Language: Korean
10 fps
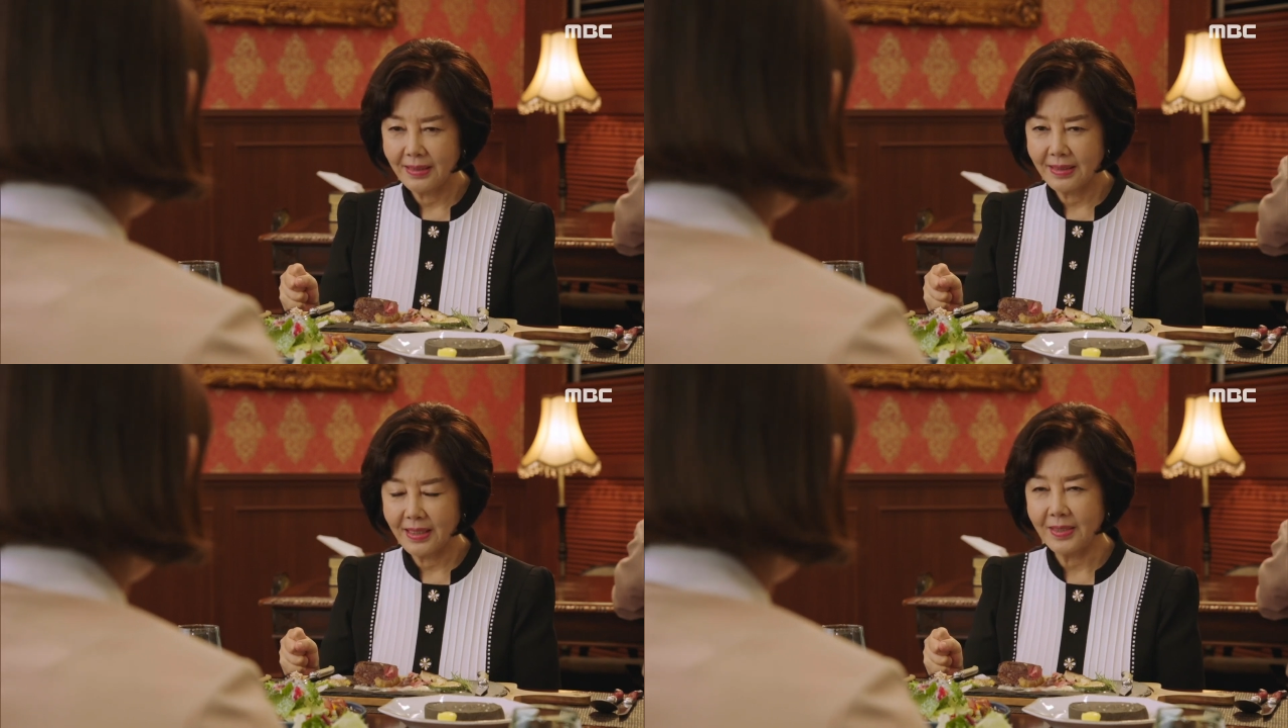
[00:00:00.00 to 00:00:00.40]

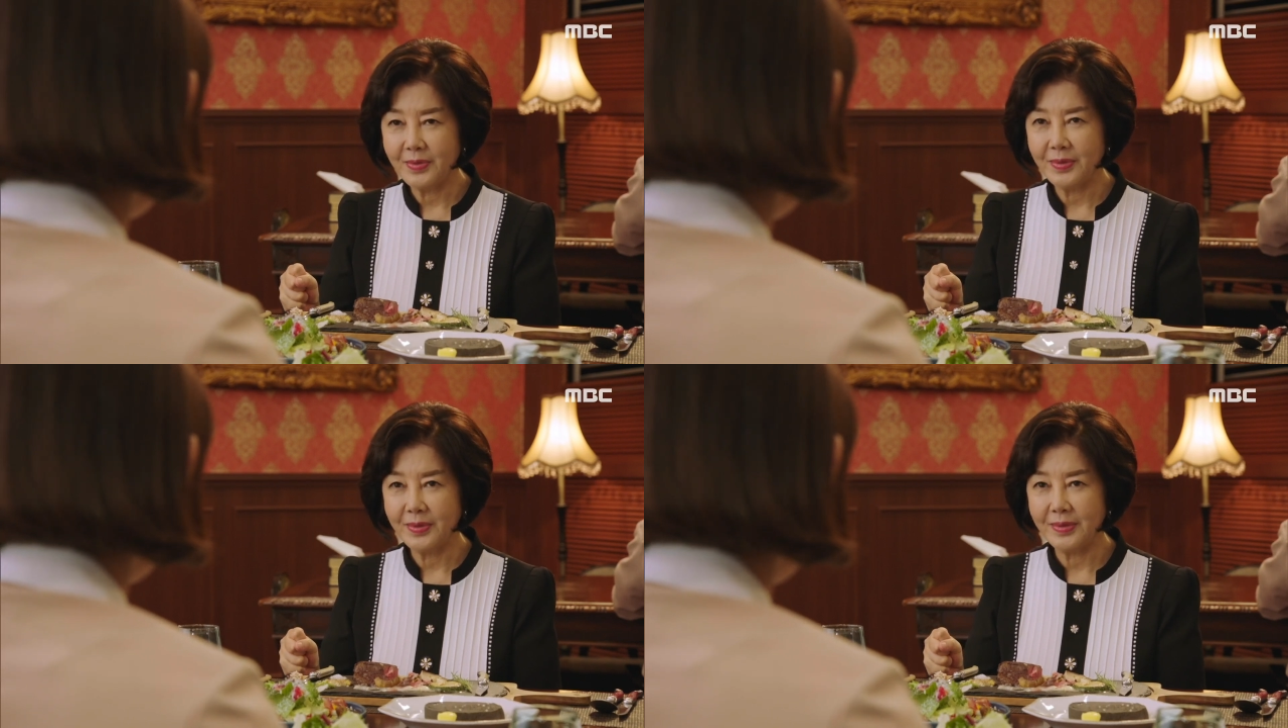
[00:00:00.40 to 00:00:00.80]

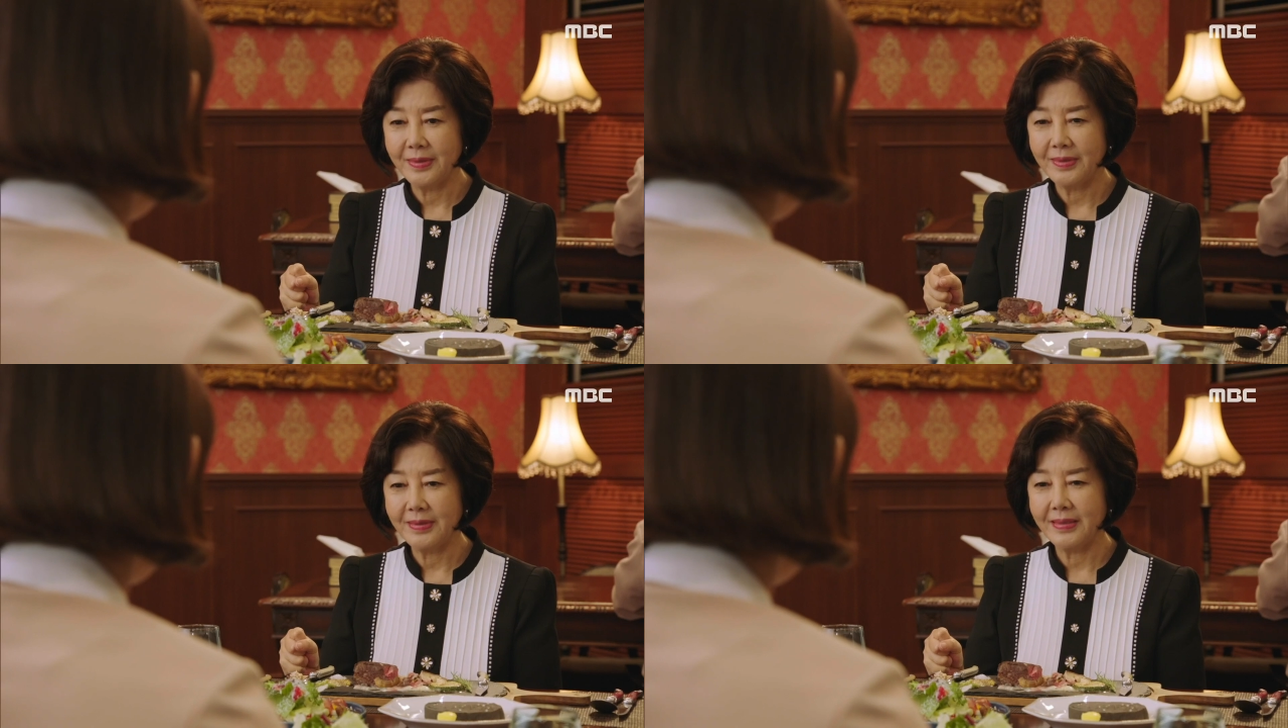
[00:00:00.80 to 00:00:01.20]
쟤도
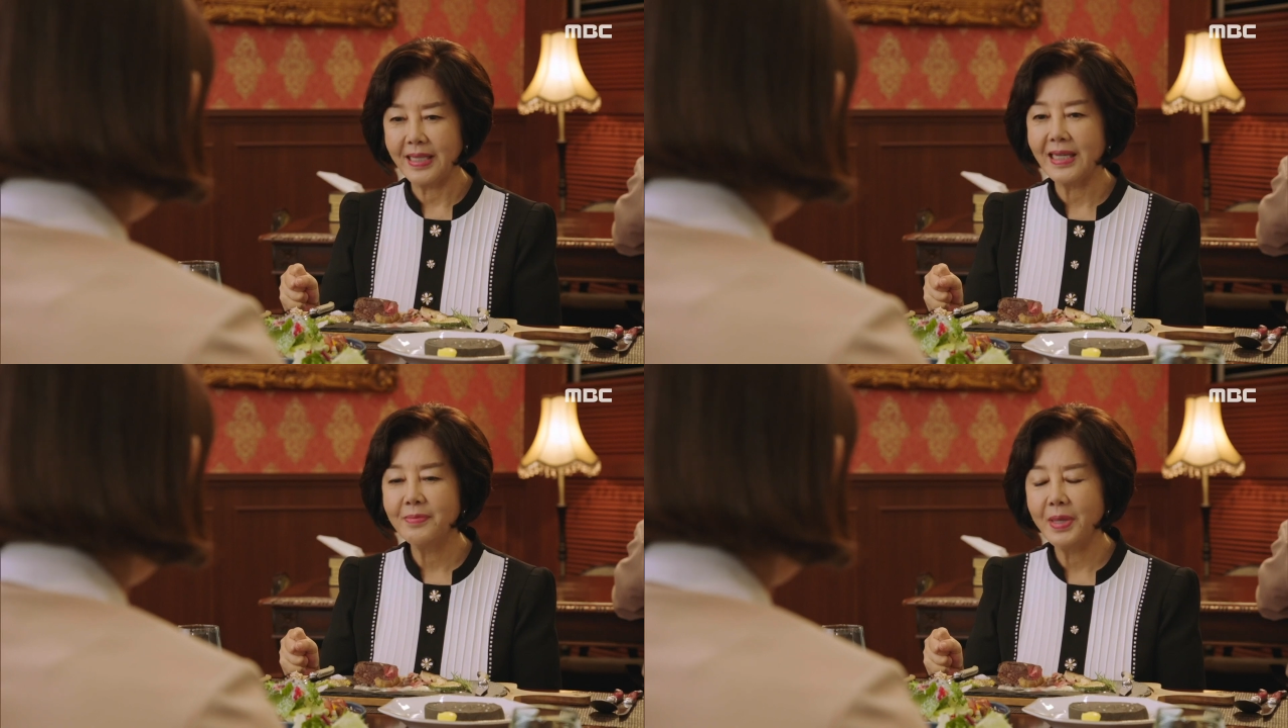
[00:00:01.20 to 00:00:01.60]

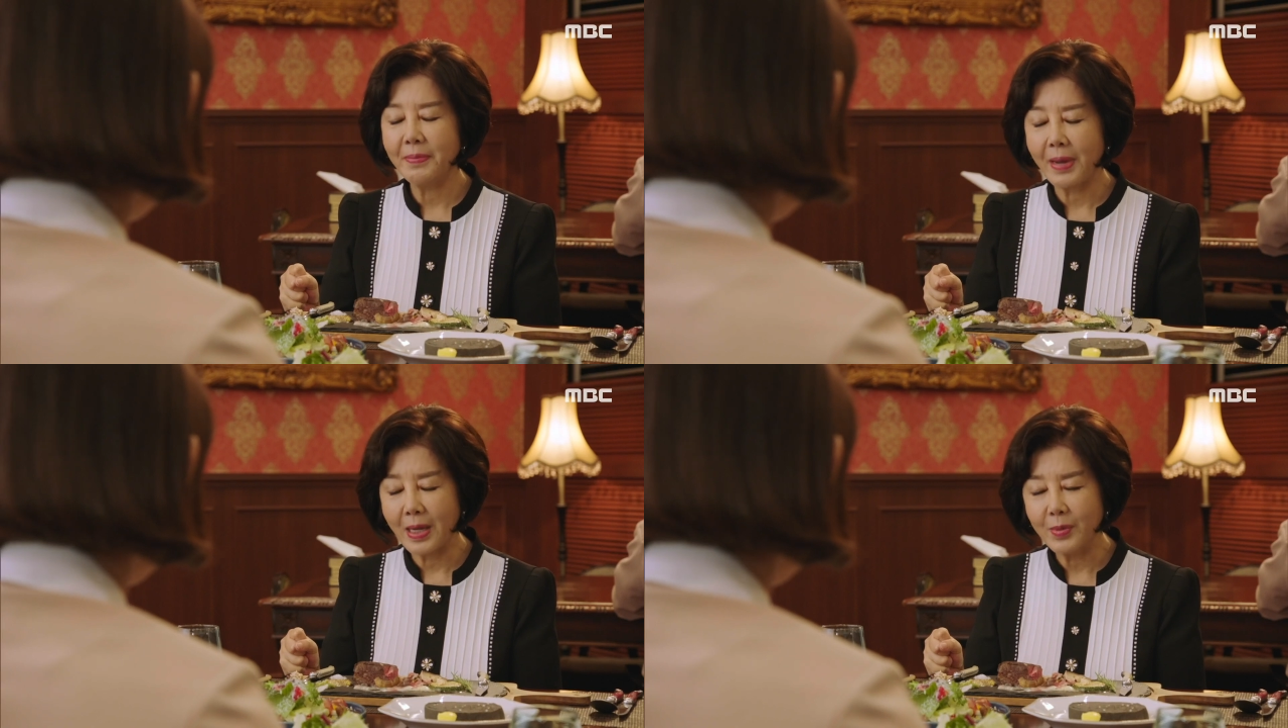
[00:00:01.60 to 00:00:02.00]
나름의
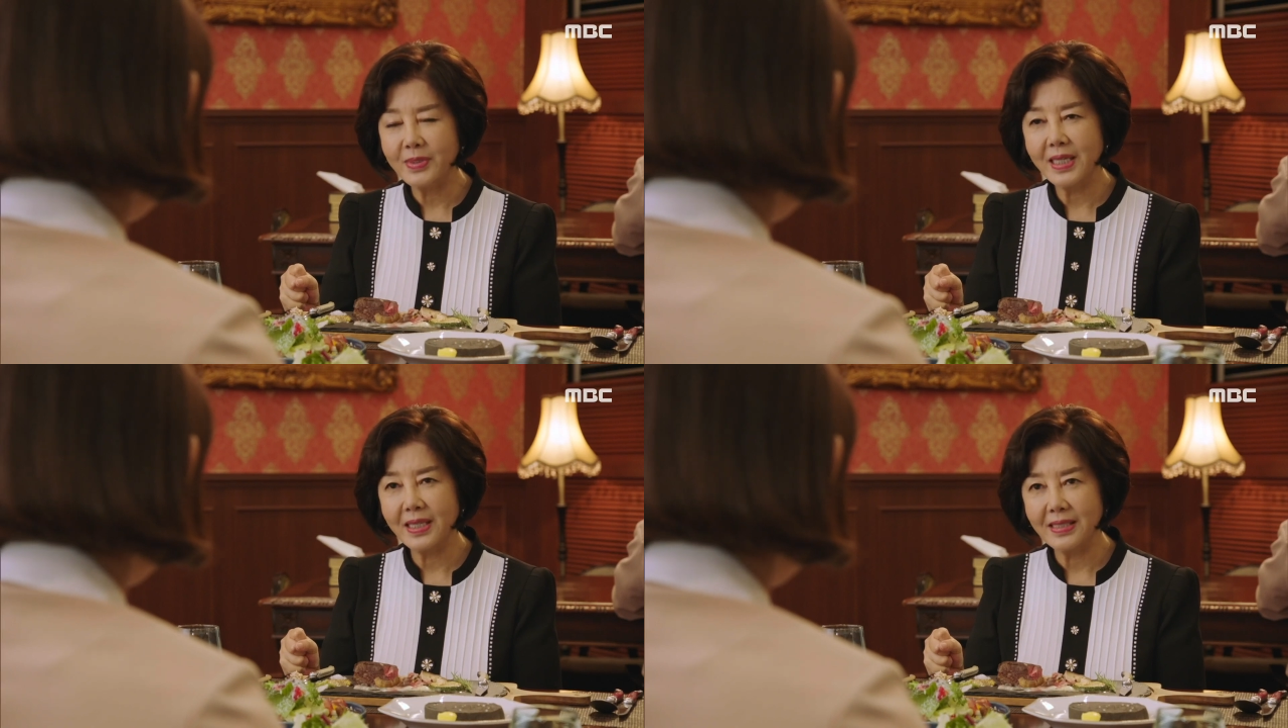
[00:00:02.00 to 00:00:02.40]

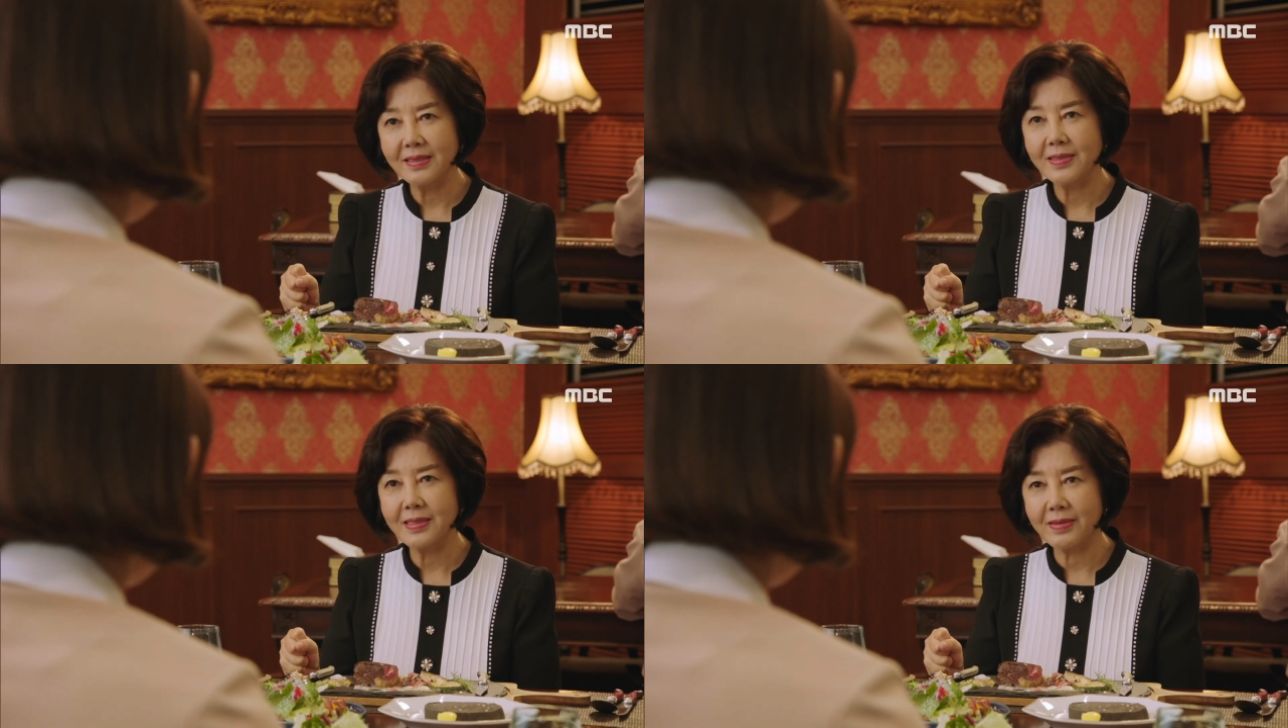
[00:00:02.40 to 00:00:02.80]
마음고생이
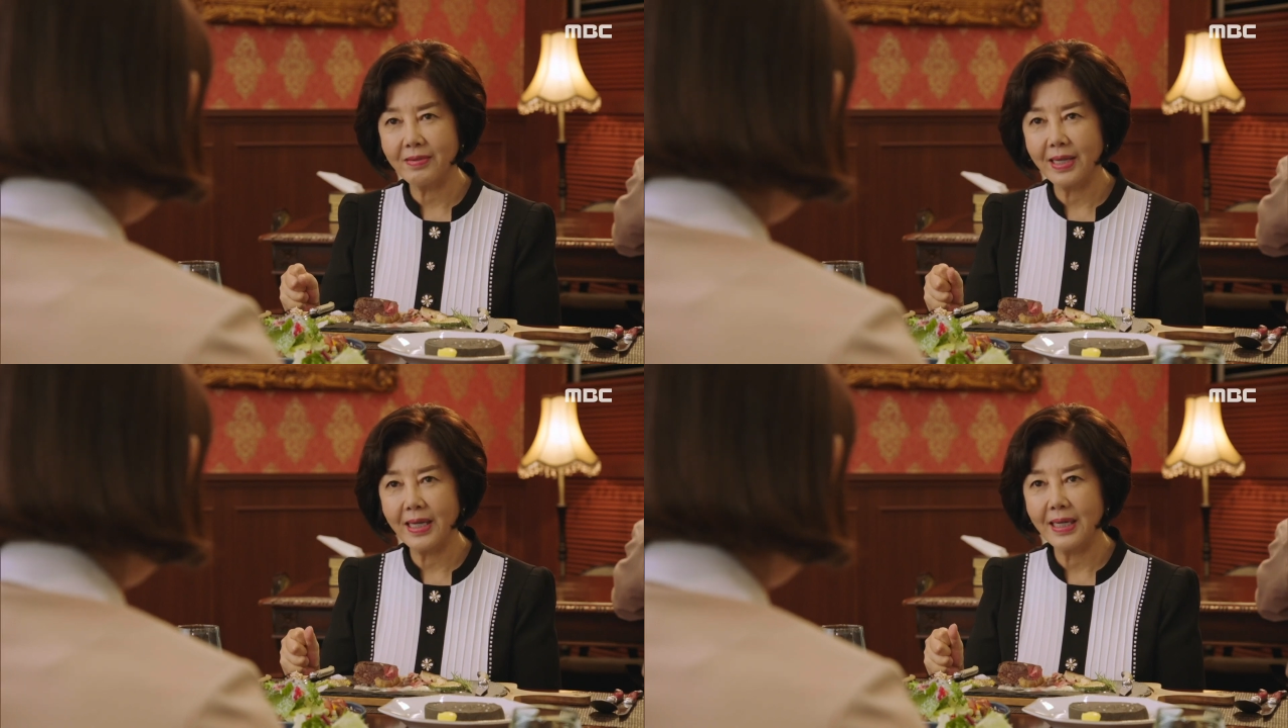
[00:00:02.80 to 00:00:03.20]
있었을
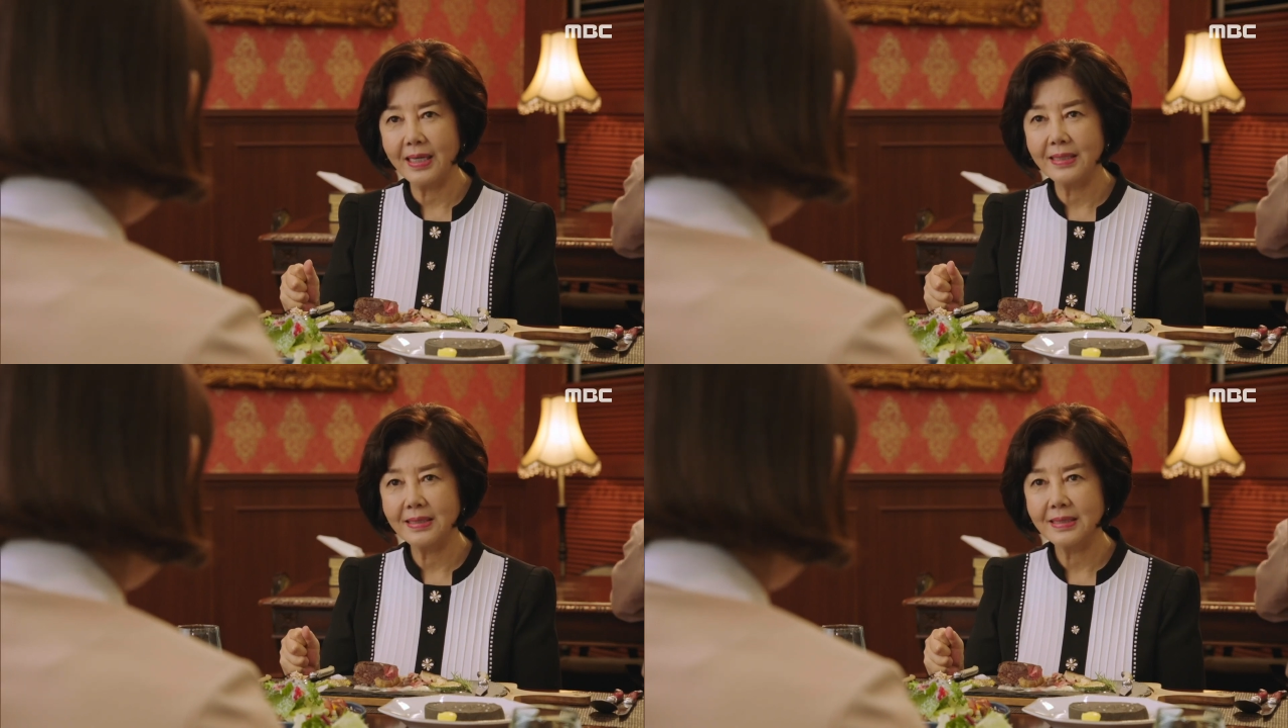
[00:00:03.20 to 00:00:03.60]
거야.